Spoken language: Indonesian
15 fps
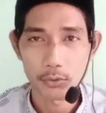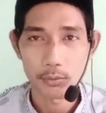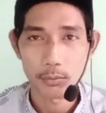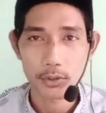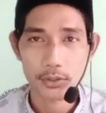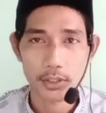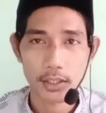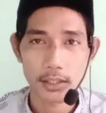
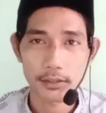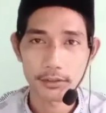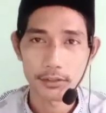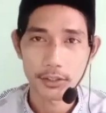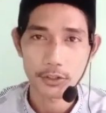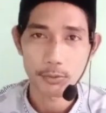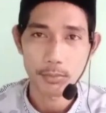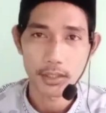umur sehat
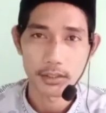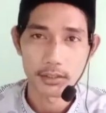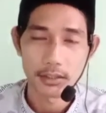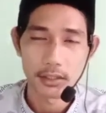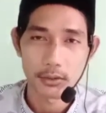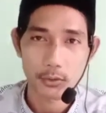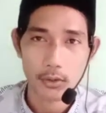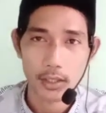jasmani
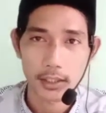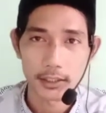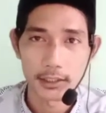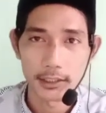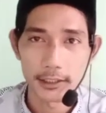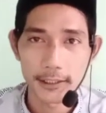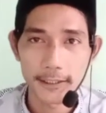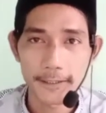dan
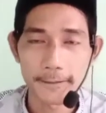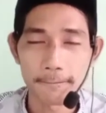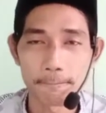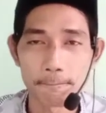rohani